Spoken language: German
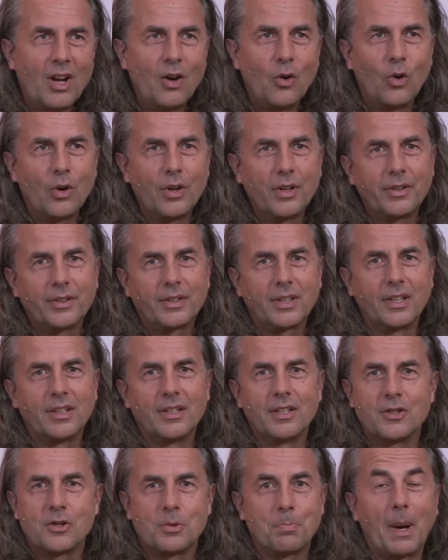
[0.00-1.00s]
und
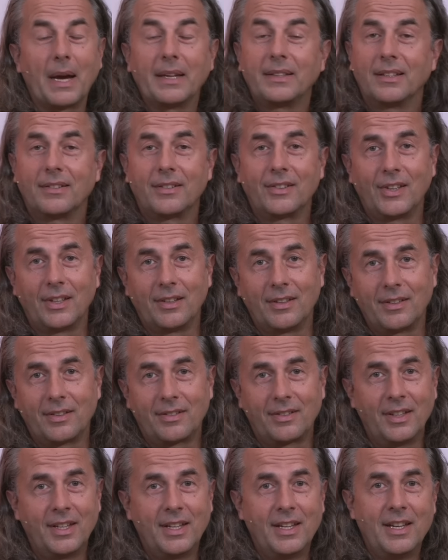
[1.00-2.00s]
äh, speicherst dir
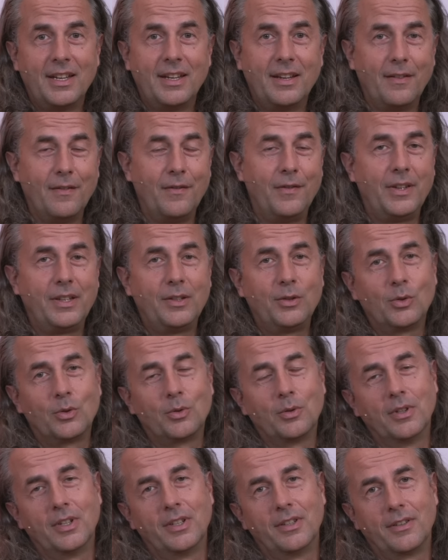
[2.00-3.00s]
das
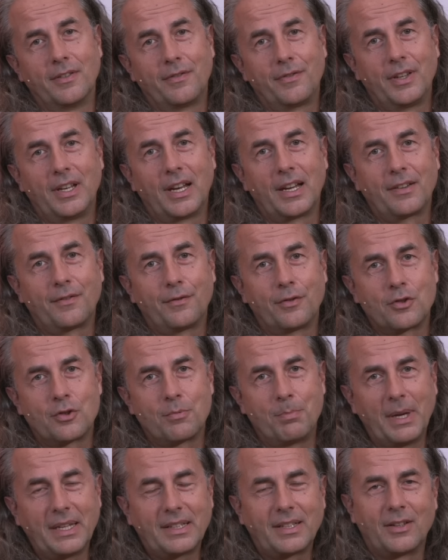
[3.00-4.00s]
Video äh, vielleicht für
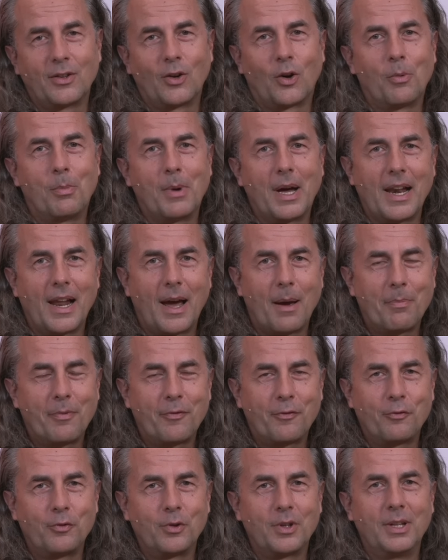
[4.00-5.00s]
später nochmal ab,
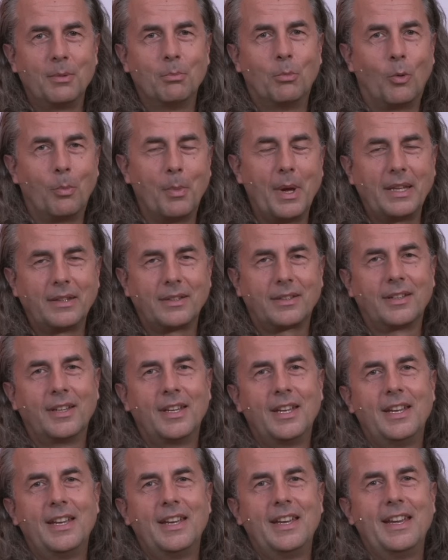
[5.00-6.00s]
für den Moment,
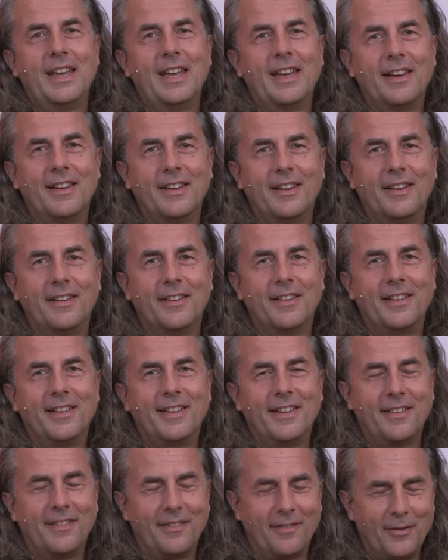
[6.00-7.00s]
äh,
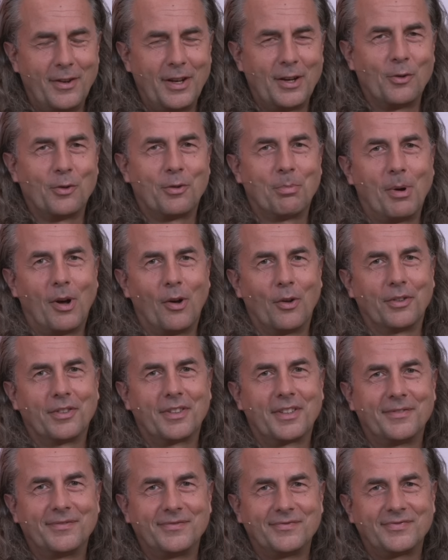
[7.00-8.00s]
wenn du es
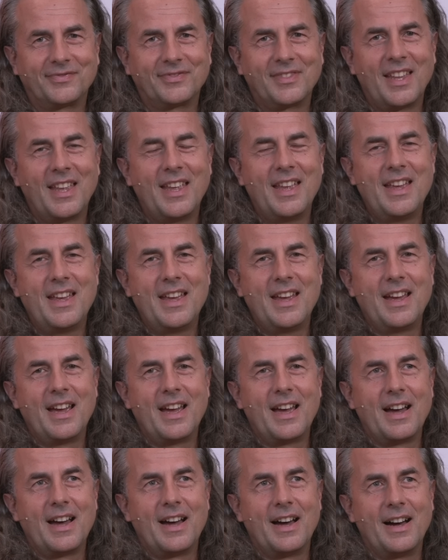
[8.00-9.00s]
brauchst.
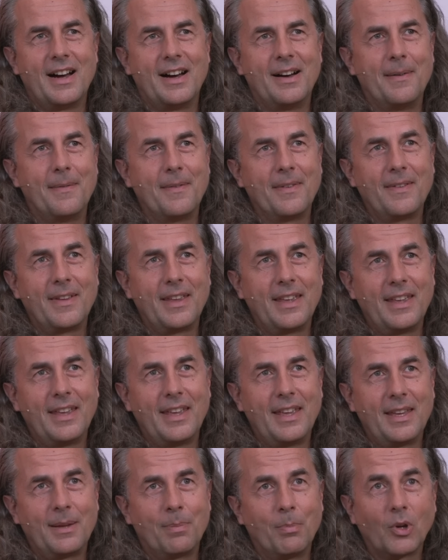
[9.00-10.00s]
Ähm,
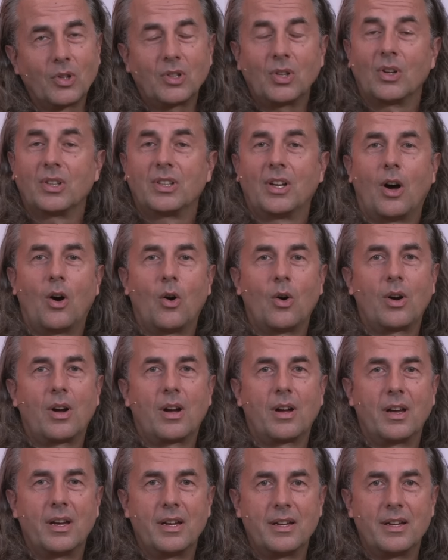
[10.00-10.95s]
ich möchte heute auch